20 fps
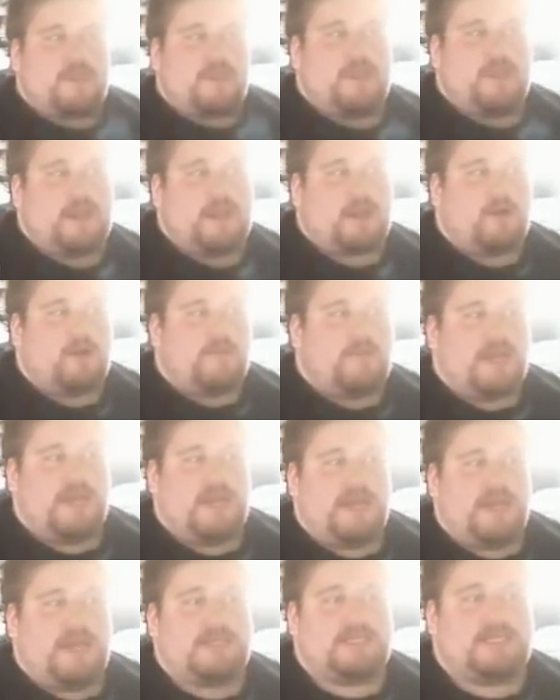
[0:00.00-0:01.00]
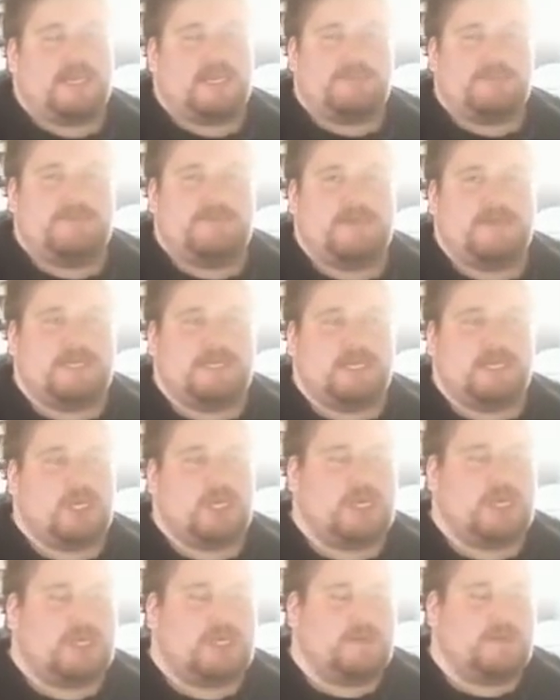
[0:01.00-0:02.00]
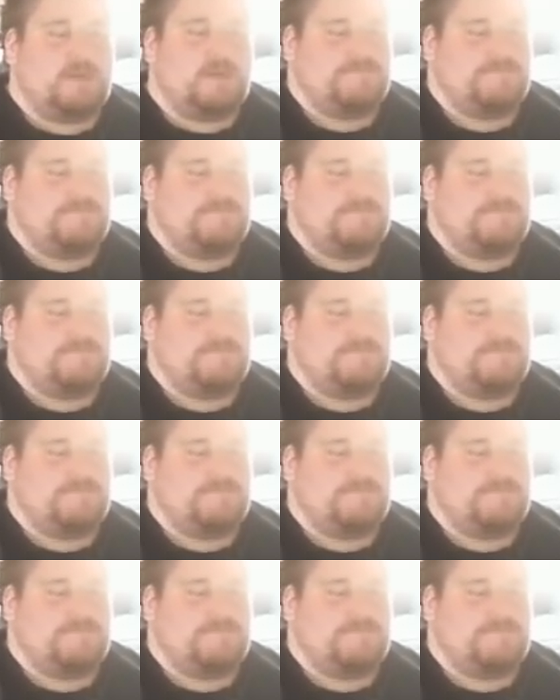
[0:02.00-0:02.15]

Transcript: Er kommt hierher, zerreißt mir das T-Shirt.